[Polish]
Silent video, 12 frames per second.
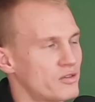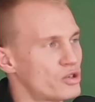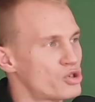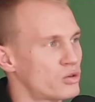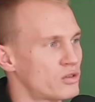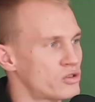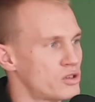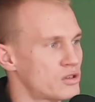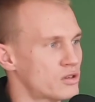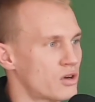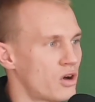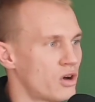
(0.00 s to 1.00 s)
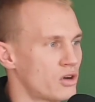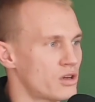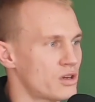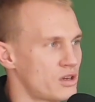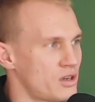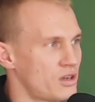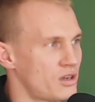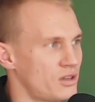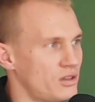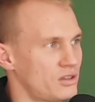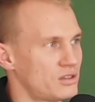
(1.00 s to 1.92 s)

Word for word: wyszło wszystko i